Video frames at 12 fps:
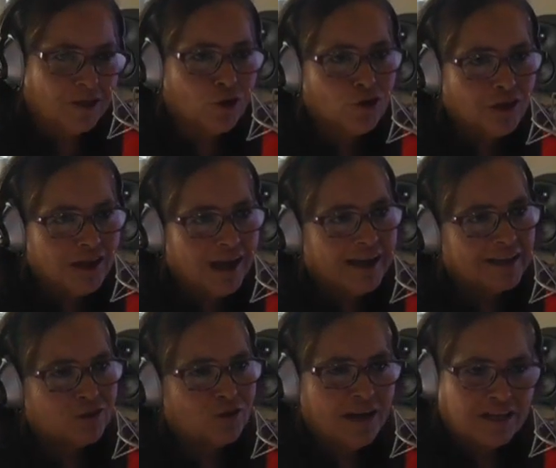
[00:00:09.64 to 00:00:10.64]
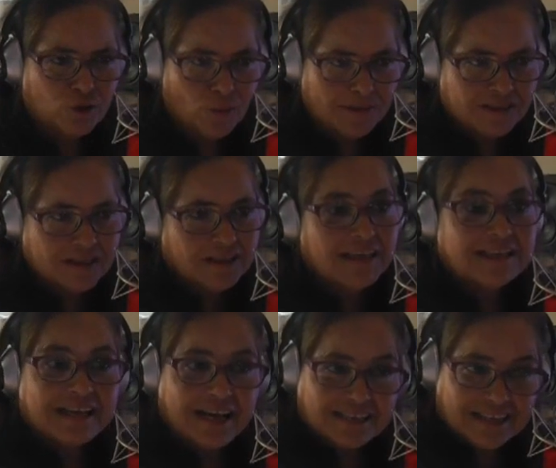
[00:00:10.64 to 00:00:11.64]
Yo diría que todas las jovencitas
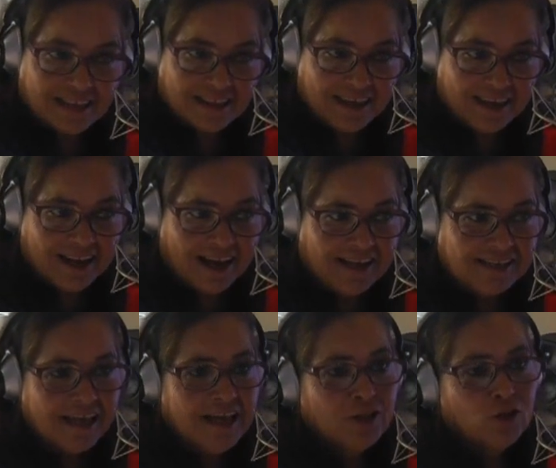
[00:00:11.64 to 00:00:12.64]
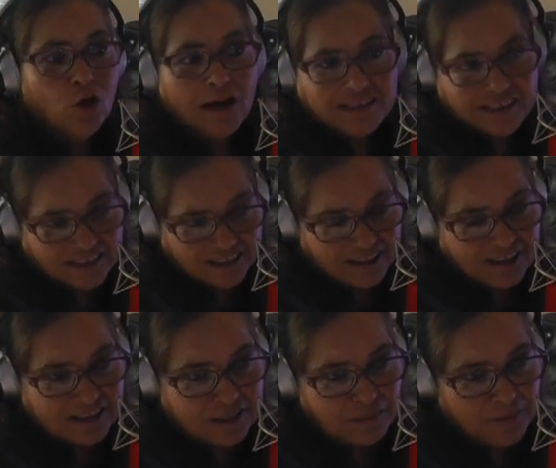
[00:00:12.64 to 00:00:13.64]
casaderas o las que están
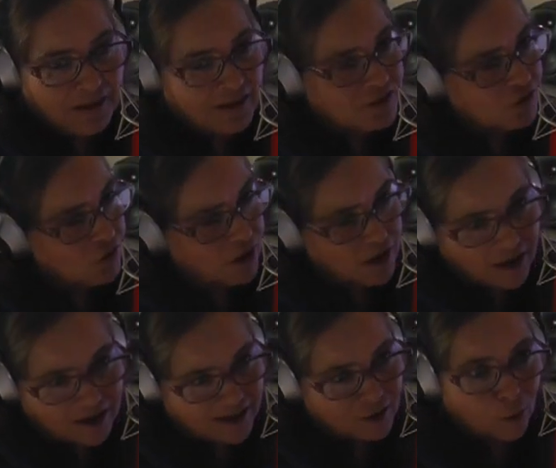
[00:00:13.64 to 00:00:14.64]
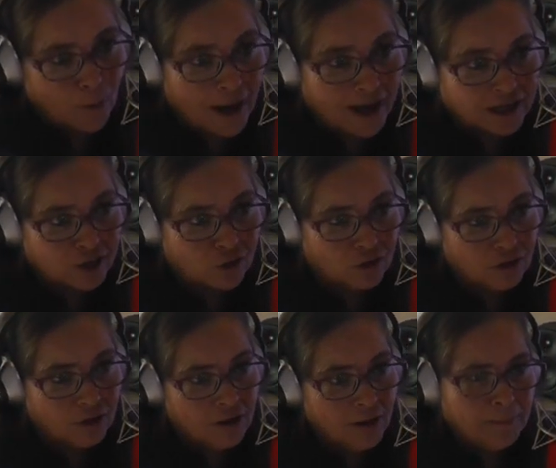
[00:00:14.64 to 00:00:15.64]
desesperadas que no han agarrado barco,
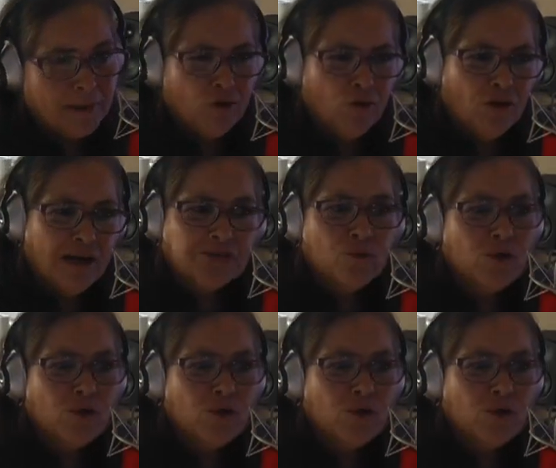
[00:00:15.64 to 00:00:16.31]
pero las